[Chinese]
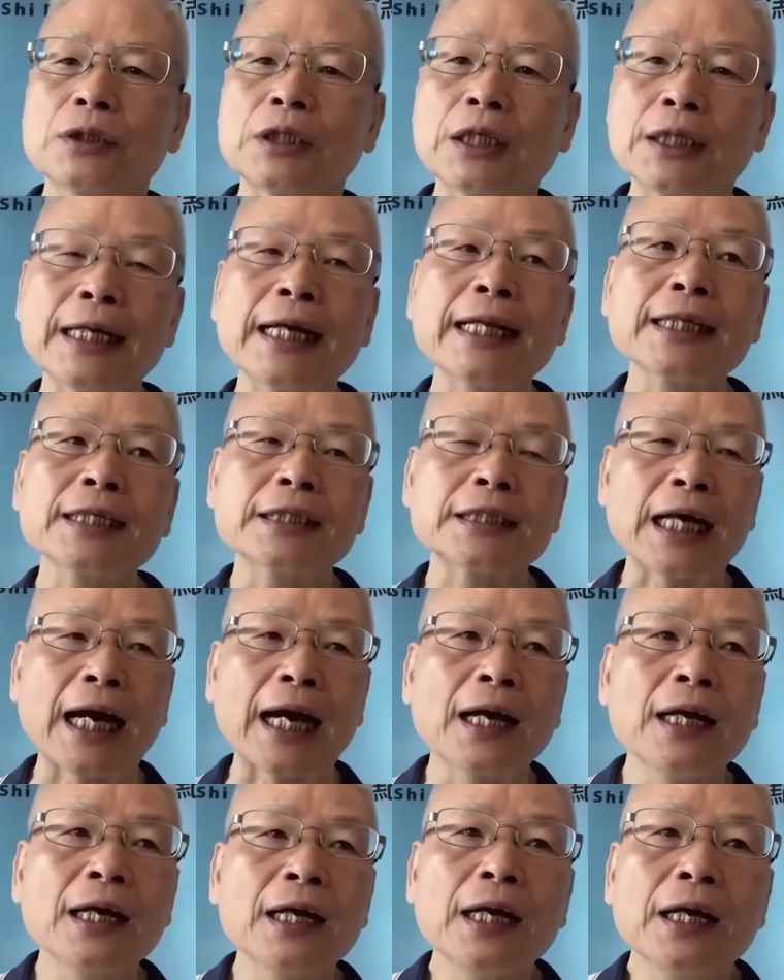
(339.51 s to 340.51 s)
简单的
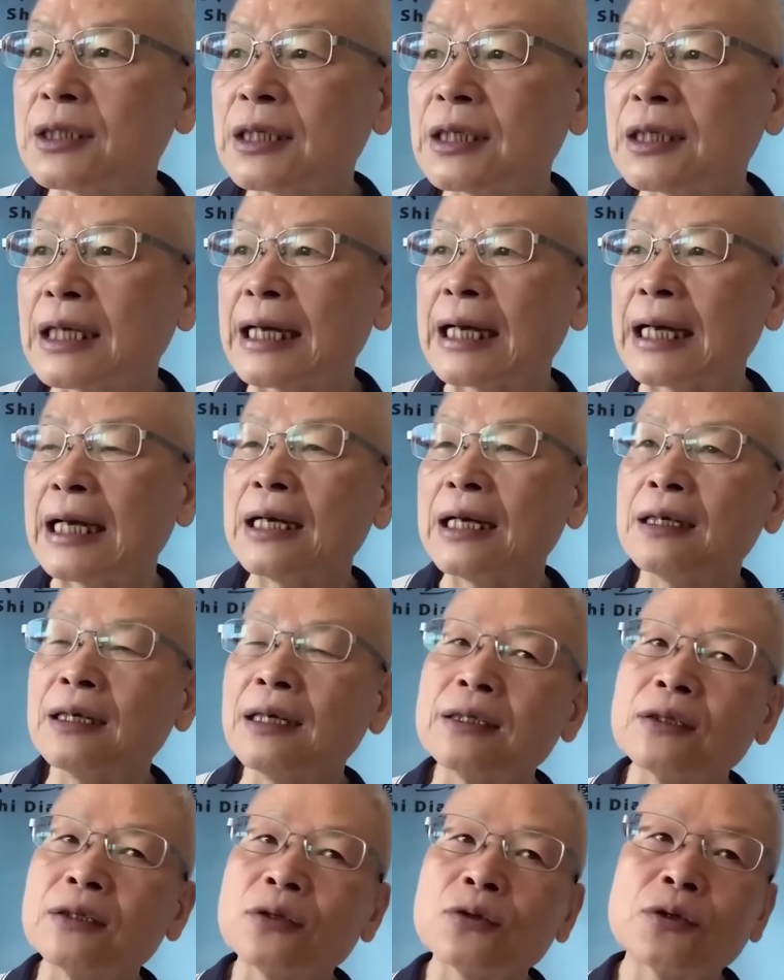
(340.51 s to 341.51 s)
讲，刚
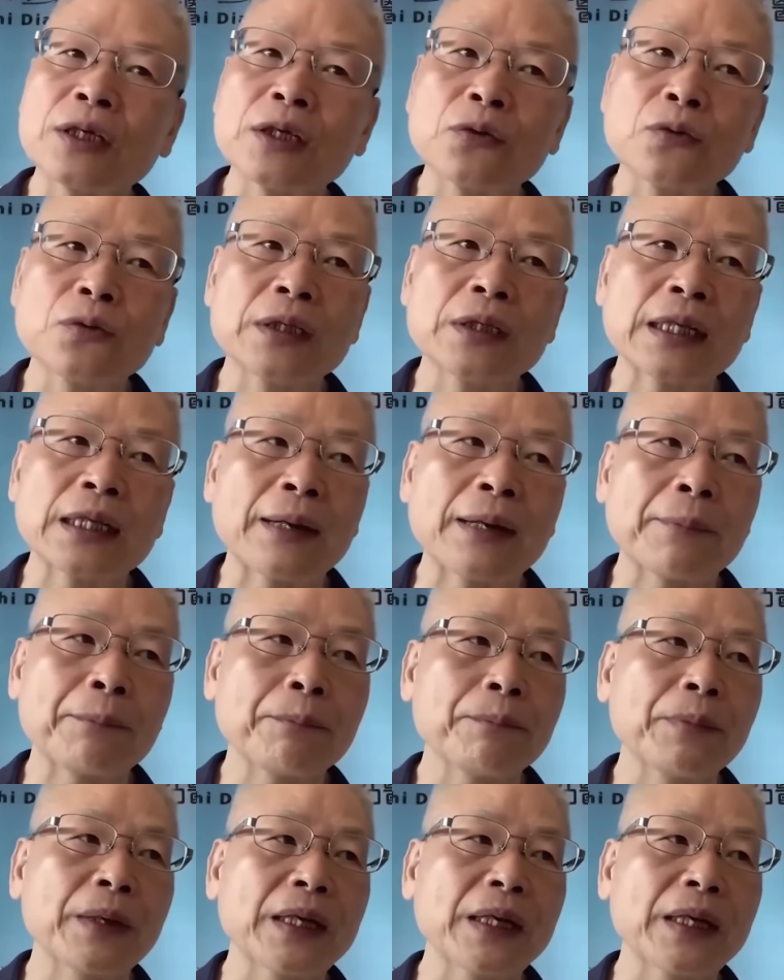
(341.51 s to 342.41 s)
刚很多人问啊，